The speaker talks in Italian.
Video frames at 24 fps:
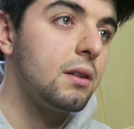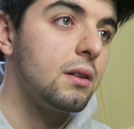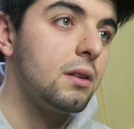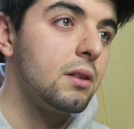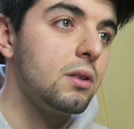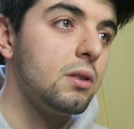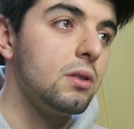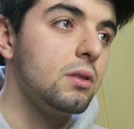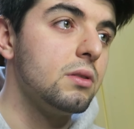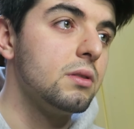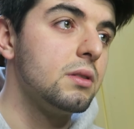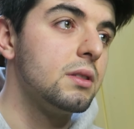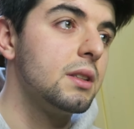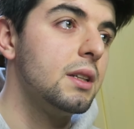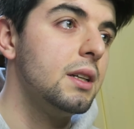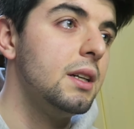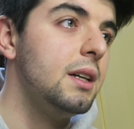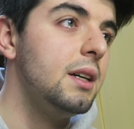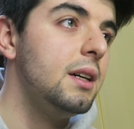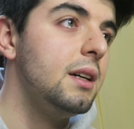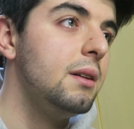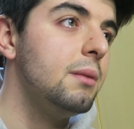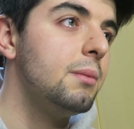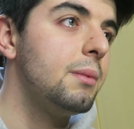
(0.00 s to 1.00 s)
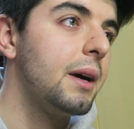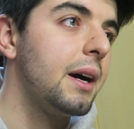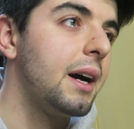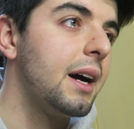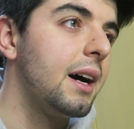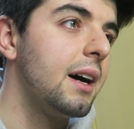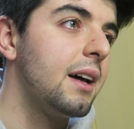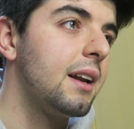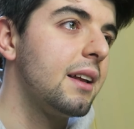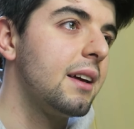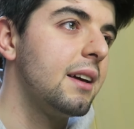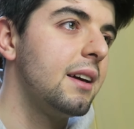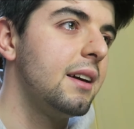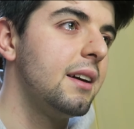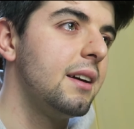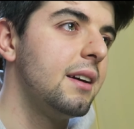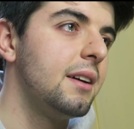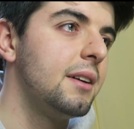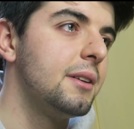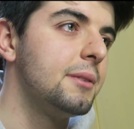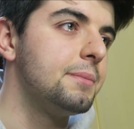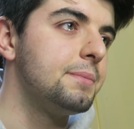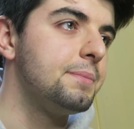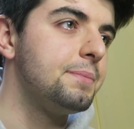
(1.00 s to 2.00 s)
così
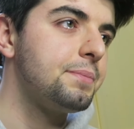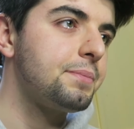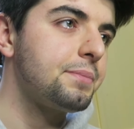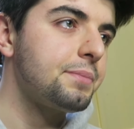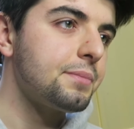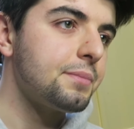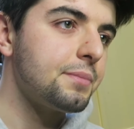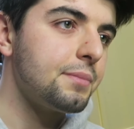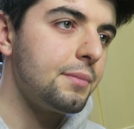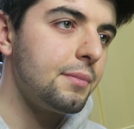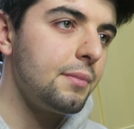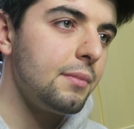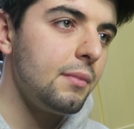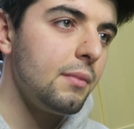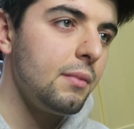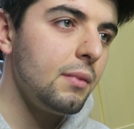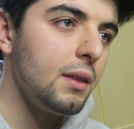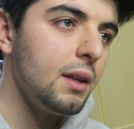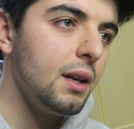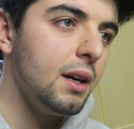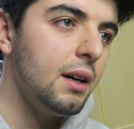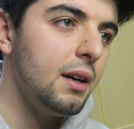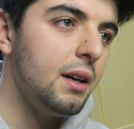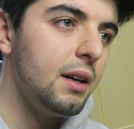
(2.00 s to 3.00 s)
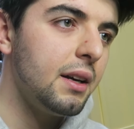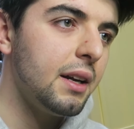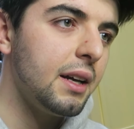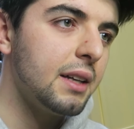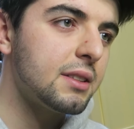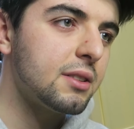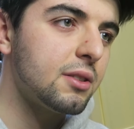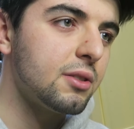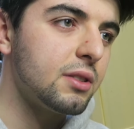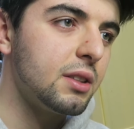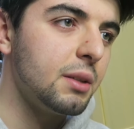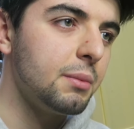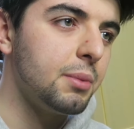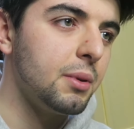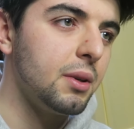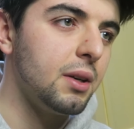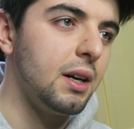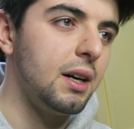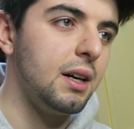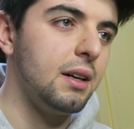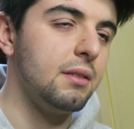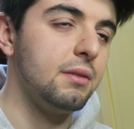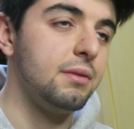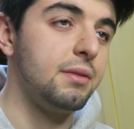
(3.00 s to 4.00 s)
magari riesco tipo
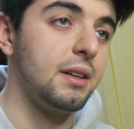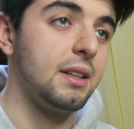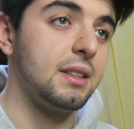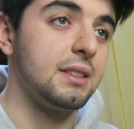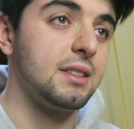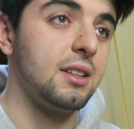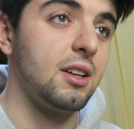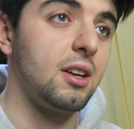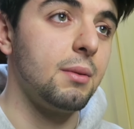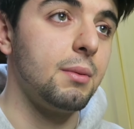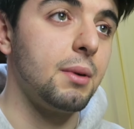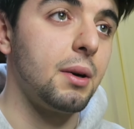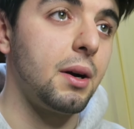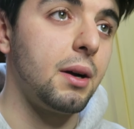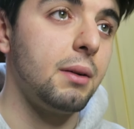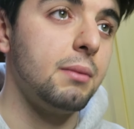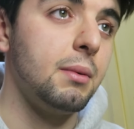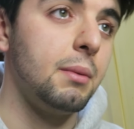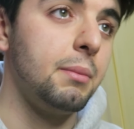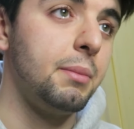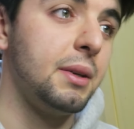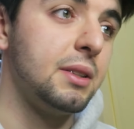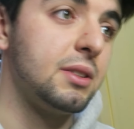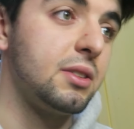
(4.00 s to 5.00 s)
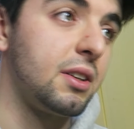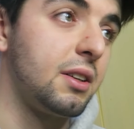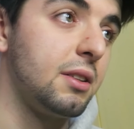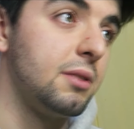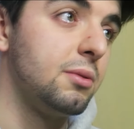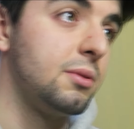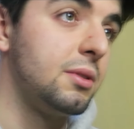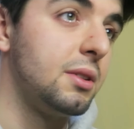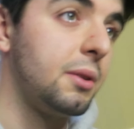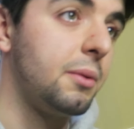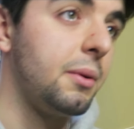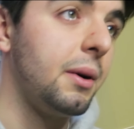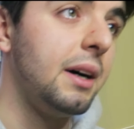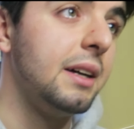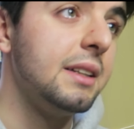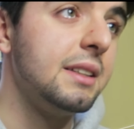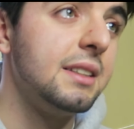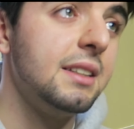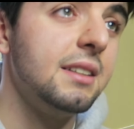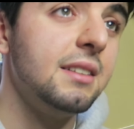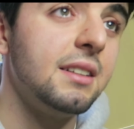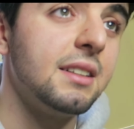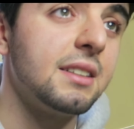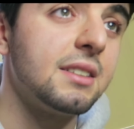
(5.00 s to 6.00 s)
a fare sta roba qua ma penso che tutti
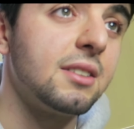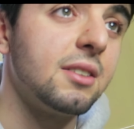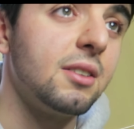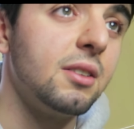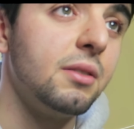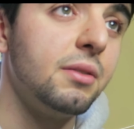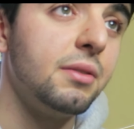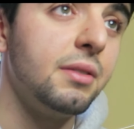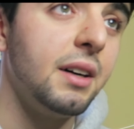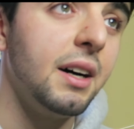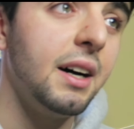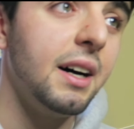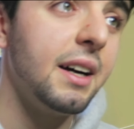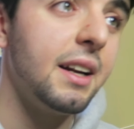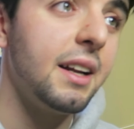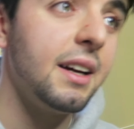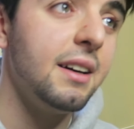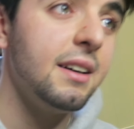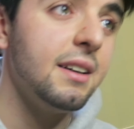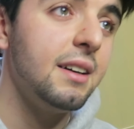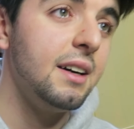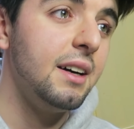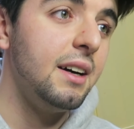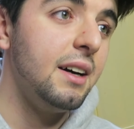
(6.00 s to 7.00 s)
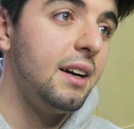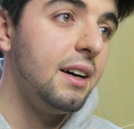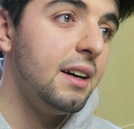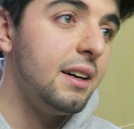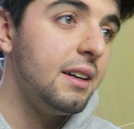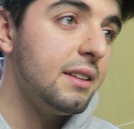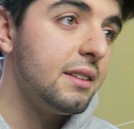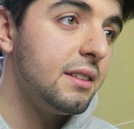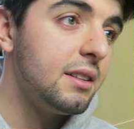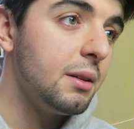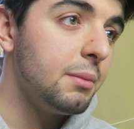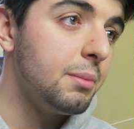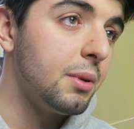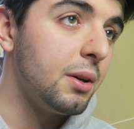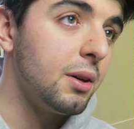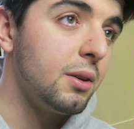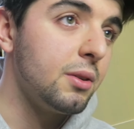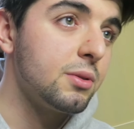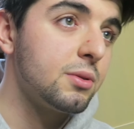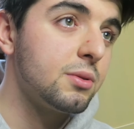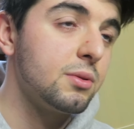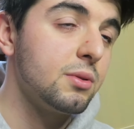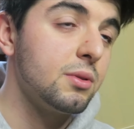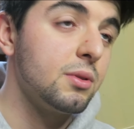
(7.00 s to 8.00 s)
quanti riescono a fare tipo
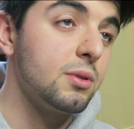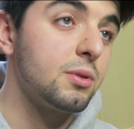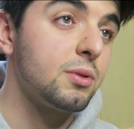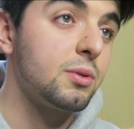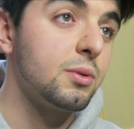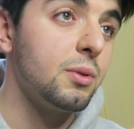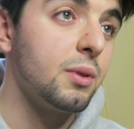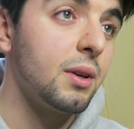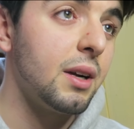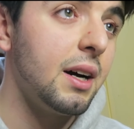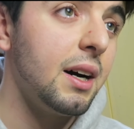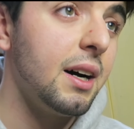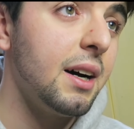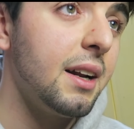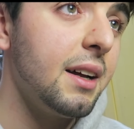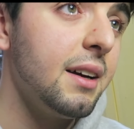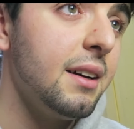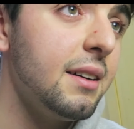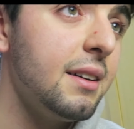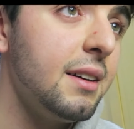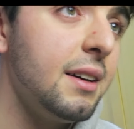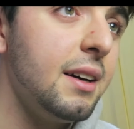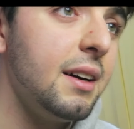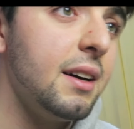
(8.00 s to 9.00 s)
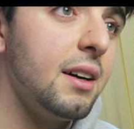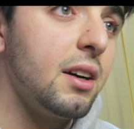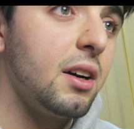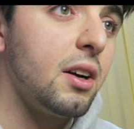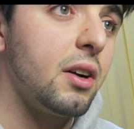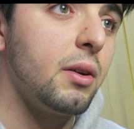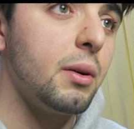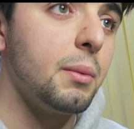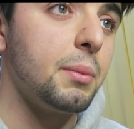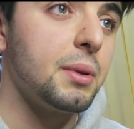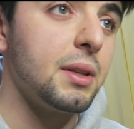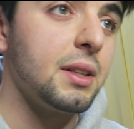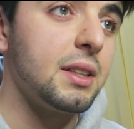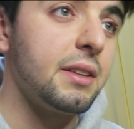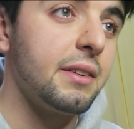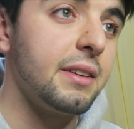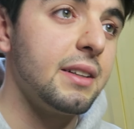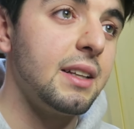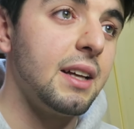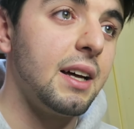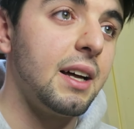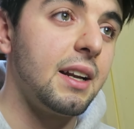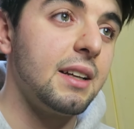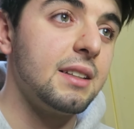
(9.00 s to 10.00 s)
oscurare come potete
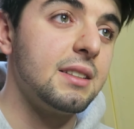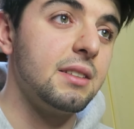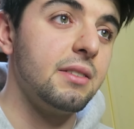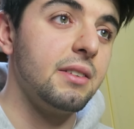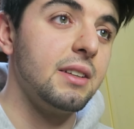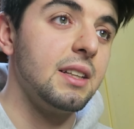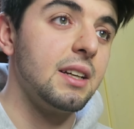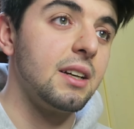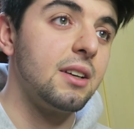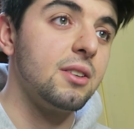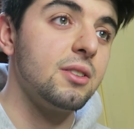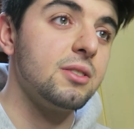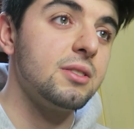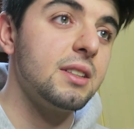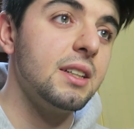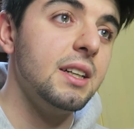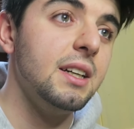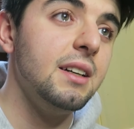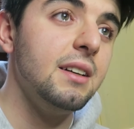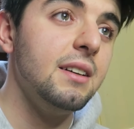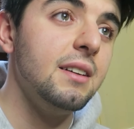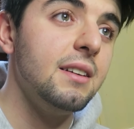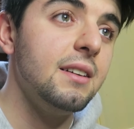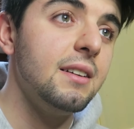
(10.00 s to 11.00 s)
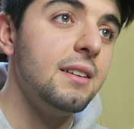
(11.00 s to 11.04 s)
vedere si vede così